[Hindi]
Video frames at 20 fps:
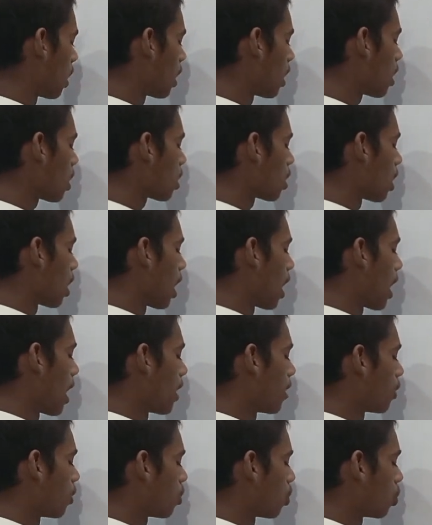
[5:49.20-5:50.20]
एक
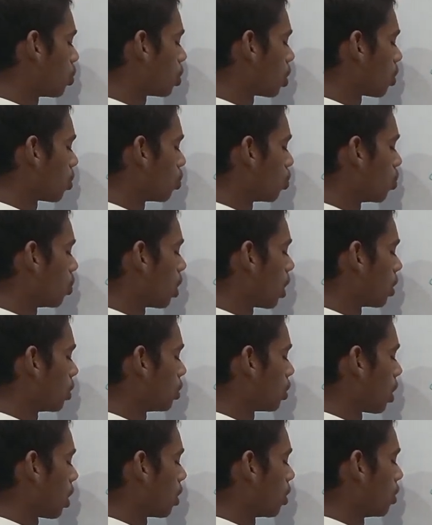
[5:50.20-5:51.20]
हाइड्रोजन होना
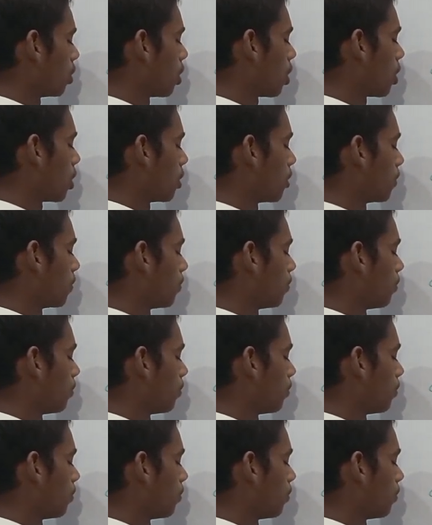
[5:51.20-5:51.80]
चाहिए